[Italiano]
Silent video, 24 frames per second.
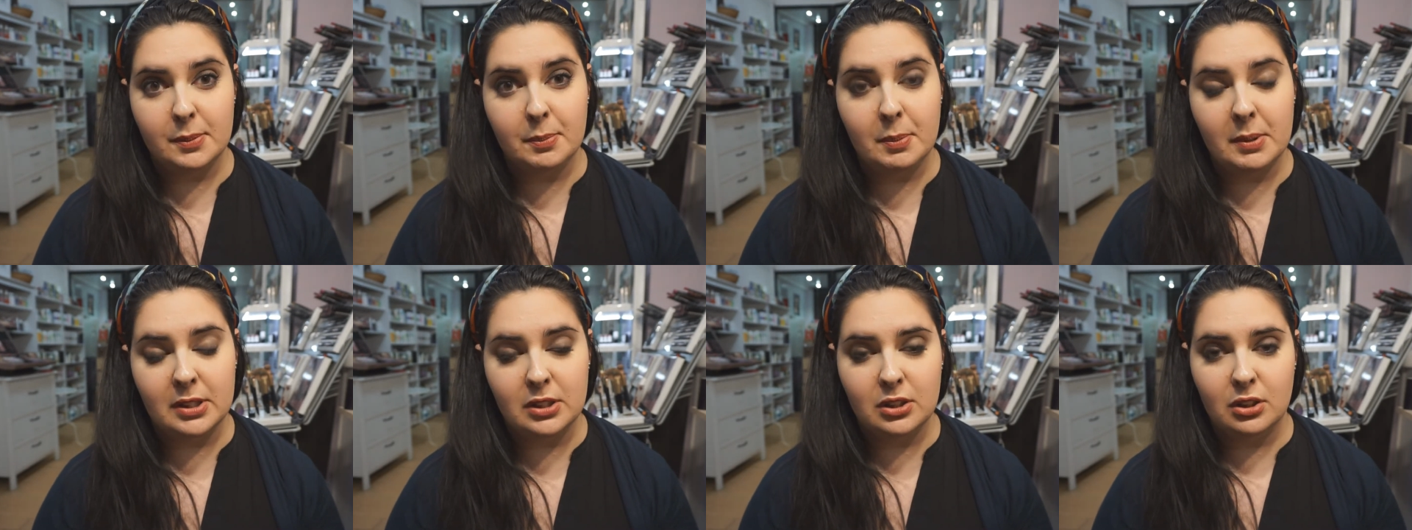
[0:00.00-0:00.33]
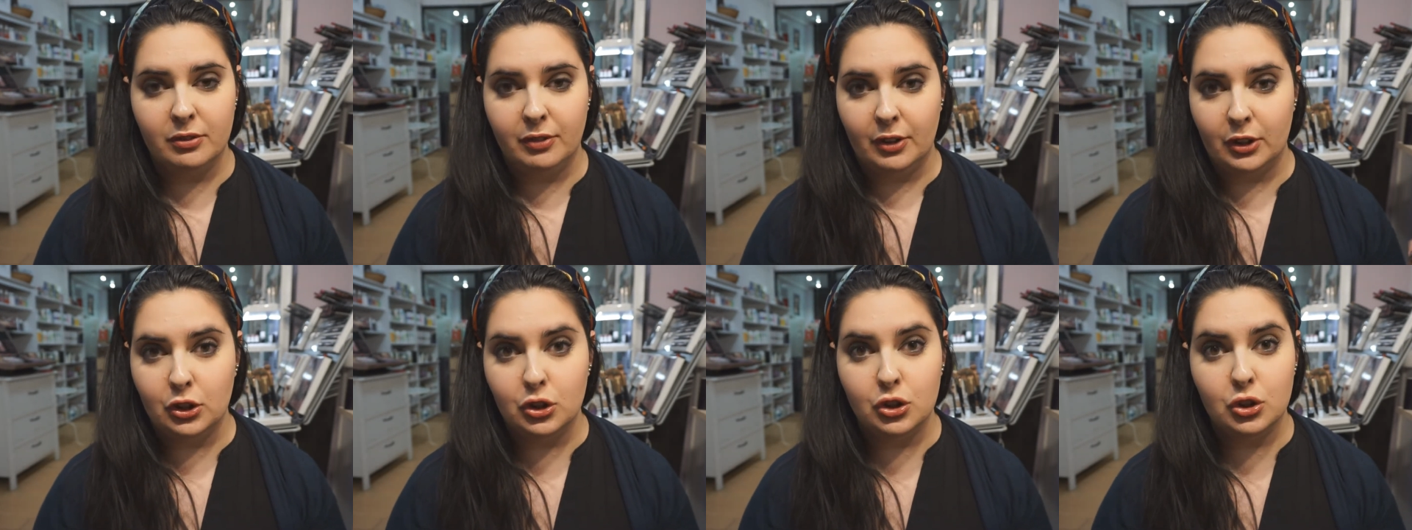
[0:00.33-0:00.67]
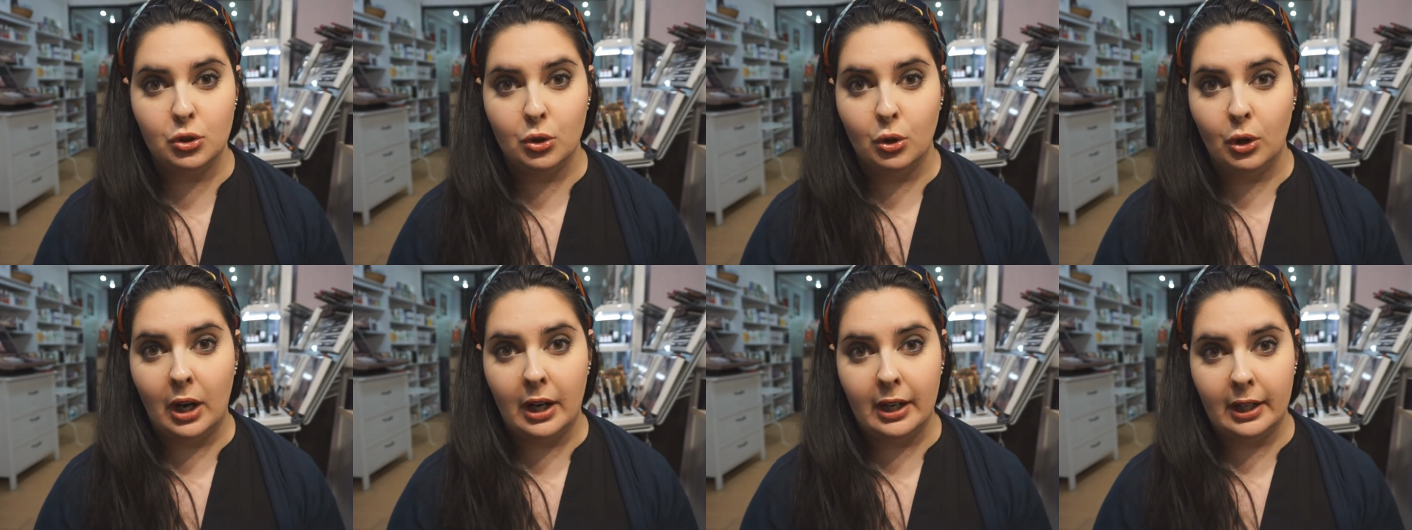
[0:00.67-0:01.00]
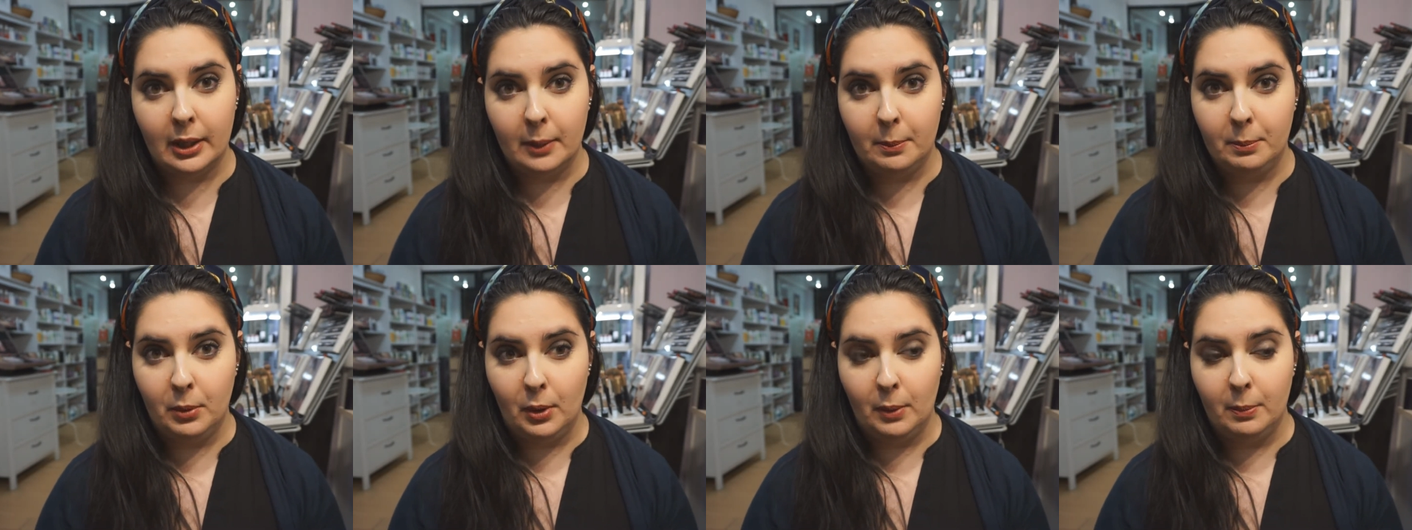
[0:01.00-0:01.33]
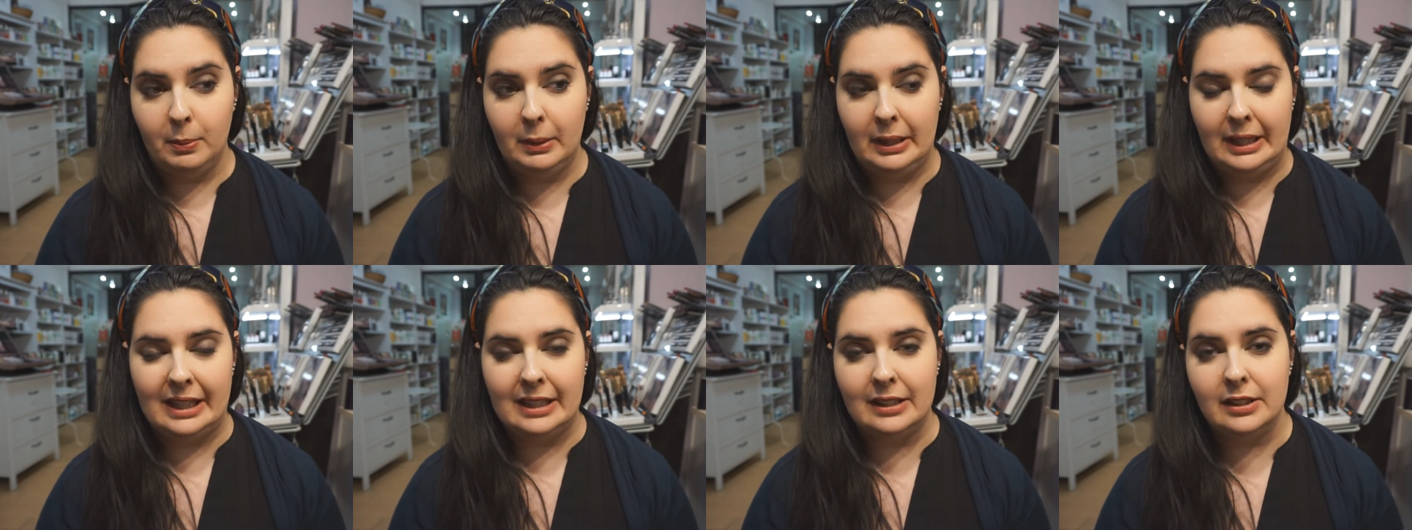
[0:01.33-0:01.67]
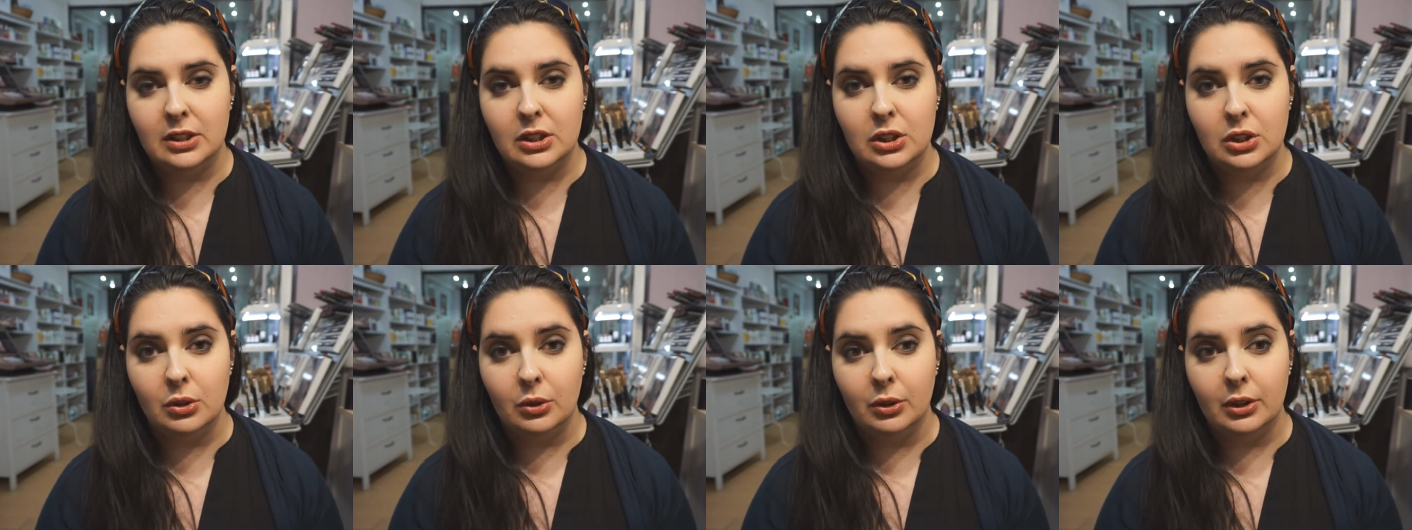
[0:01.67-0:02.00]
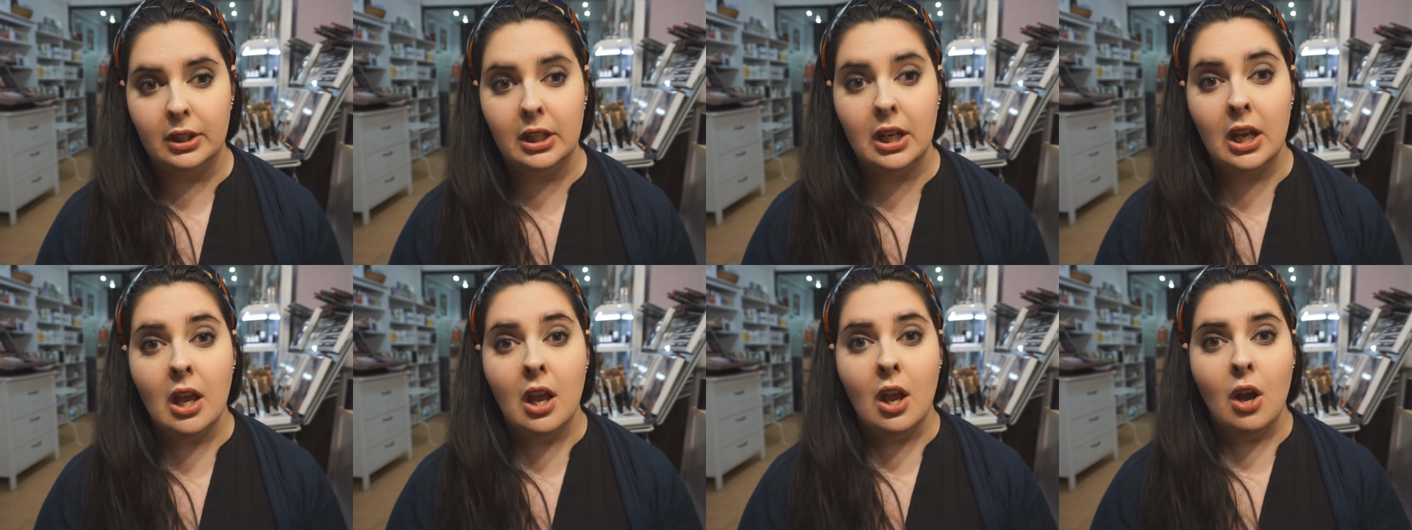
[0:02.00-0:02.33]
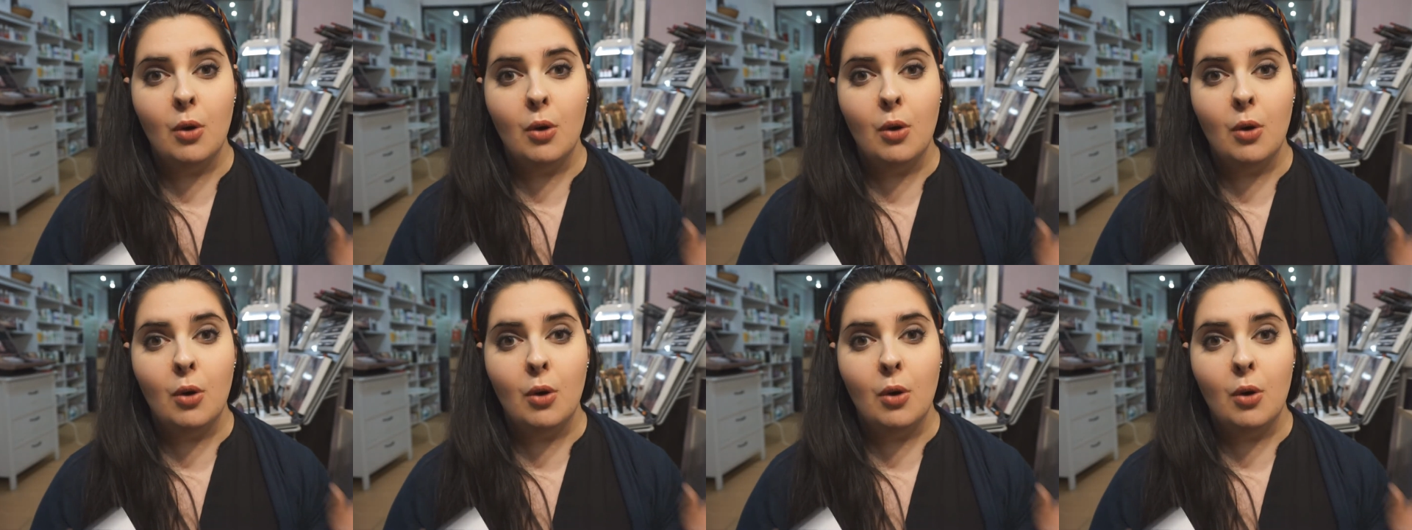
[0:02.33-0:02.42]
spesso faccio anche più applicazioni